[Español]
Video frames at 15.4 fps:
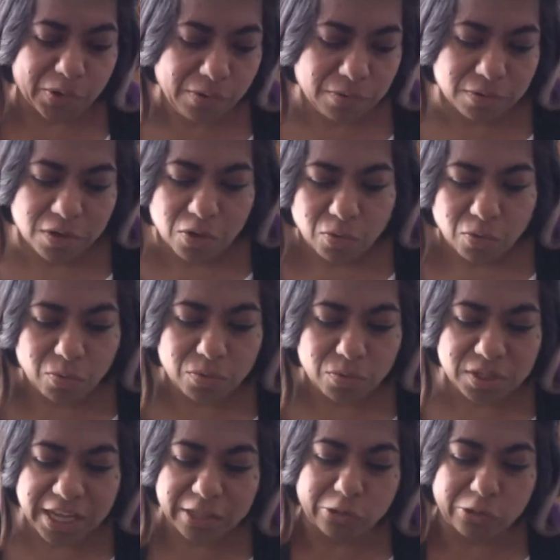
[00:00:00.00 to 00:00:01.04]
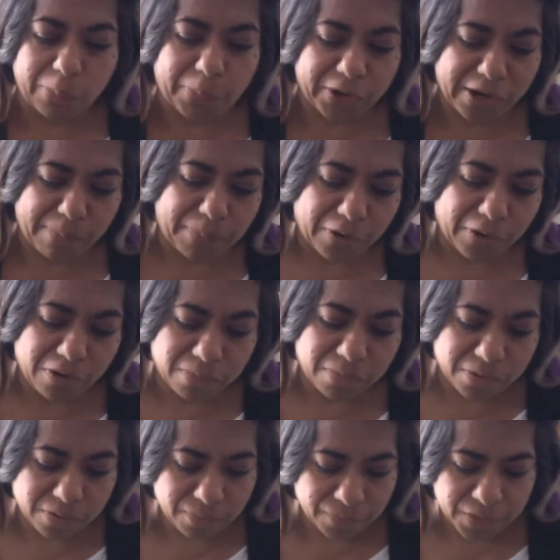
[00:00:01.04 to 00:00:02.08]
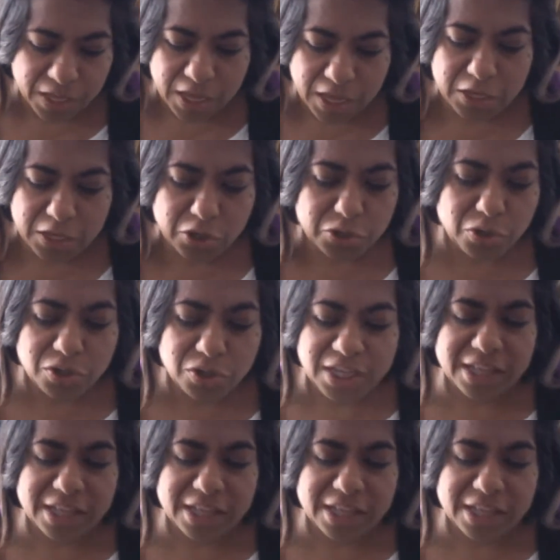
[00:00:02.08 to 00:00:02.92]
un tanto por el polvo y otro tanto